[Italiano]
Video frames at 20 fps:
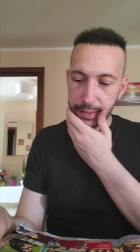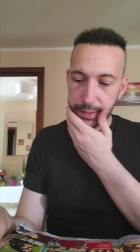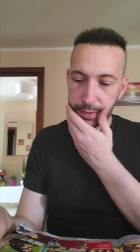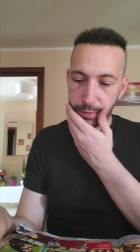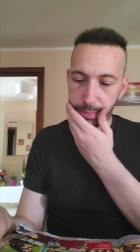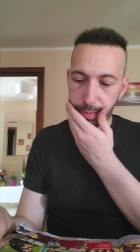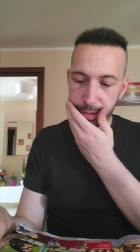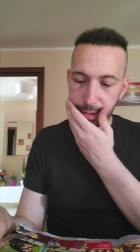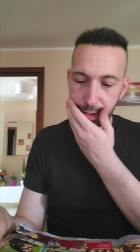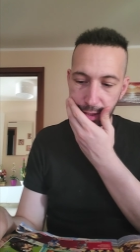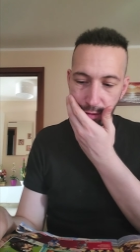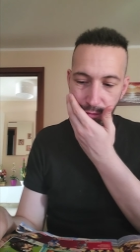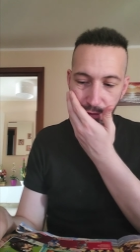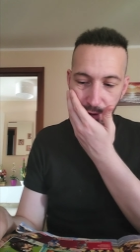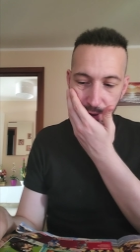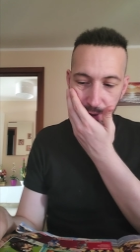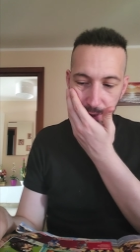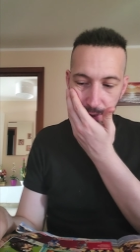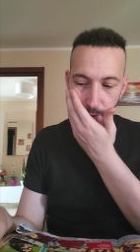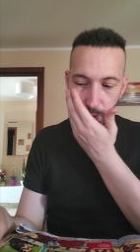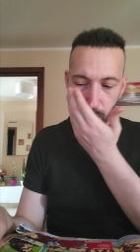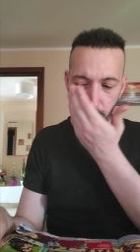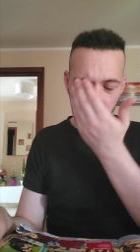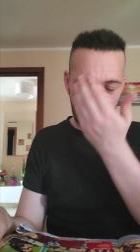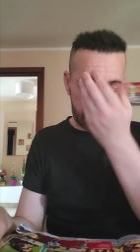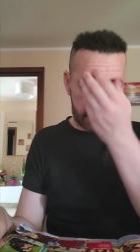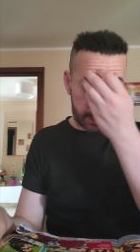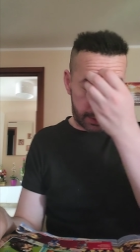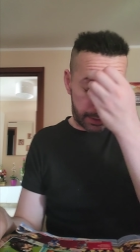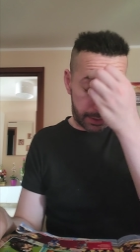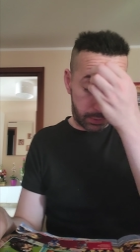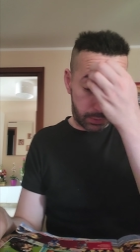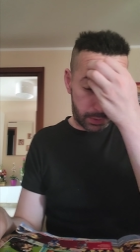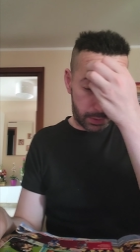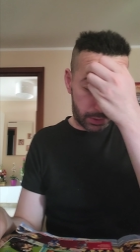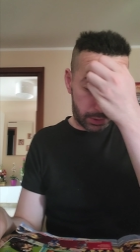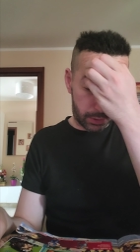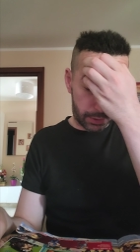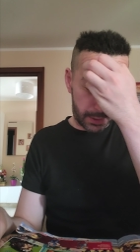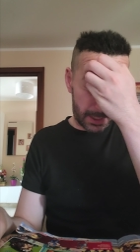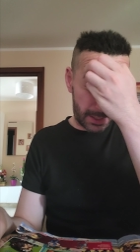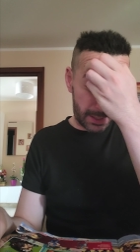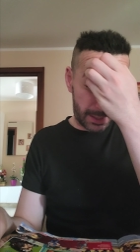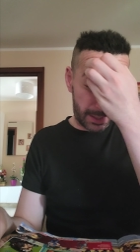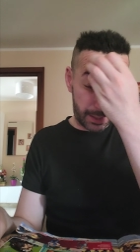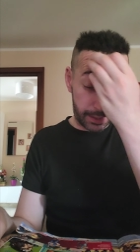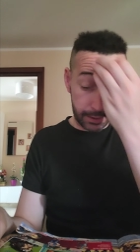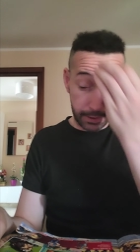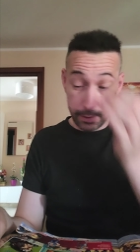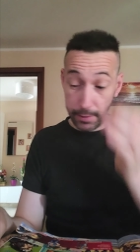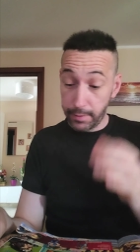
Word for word: in Super Street Fighter 2 34 anni,